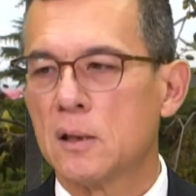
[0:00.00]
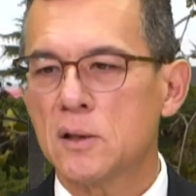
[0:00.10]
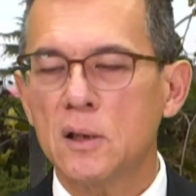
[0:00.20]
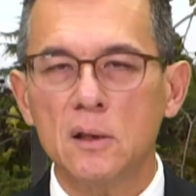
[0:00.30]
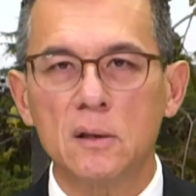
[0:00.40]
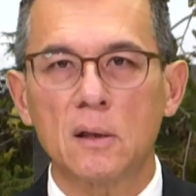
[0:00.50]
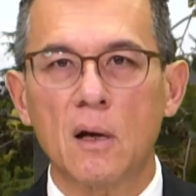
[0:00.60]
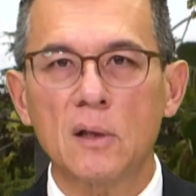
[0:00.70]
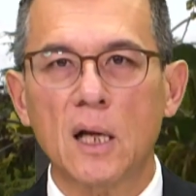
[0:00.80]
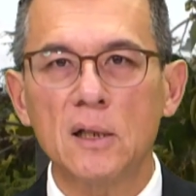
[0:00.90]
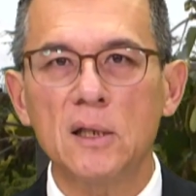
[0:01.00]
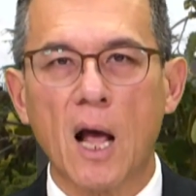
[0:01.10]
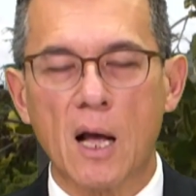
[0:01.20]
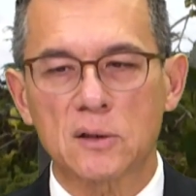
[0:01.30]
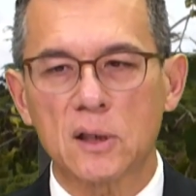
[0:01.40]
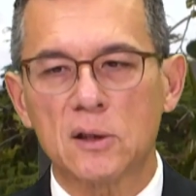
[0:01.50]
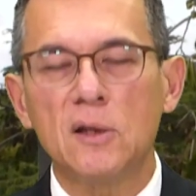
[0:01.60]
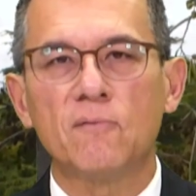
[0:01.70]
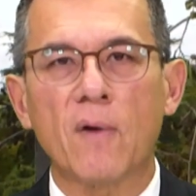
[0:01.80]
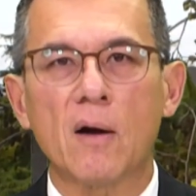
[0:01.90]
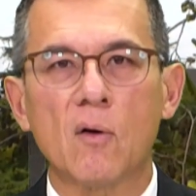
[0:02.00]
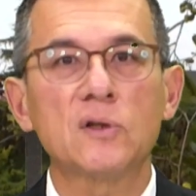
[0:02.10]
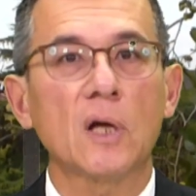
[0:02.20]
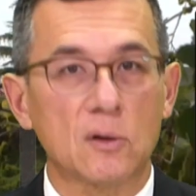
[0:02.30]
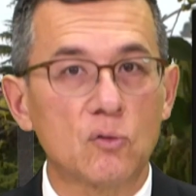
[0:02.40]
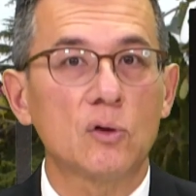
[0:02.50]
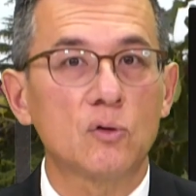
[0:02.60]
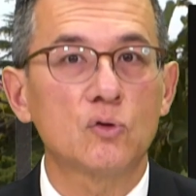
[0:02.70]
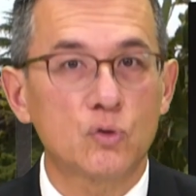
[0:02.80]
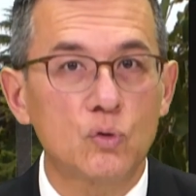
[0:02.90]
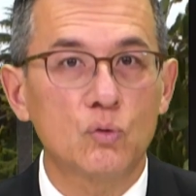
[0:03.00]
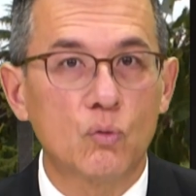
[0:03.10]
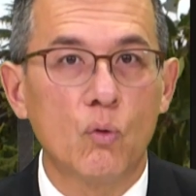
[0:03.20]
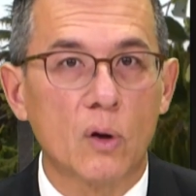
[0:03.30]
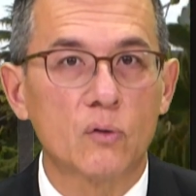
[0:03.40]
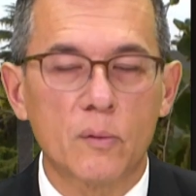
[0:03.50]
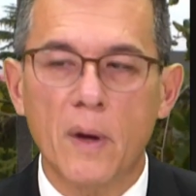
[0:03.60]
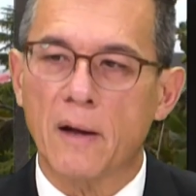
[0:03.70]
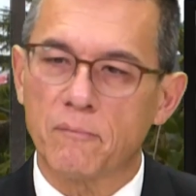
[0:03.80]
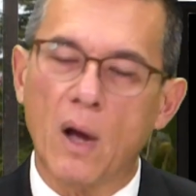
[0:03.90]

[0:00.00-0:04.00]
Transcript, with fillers: 这个澳大利亚这个地方哦，我想很多人都去过，对不对？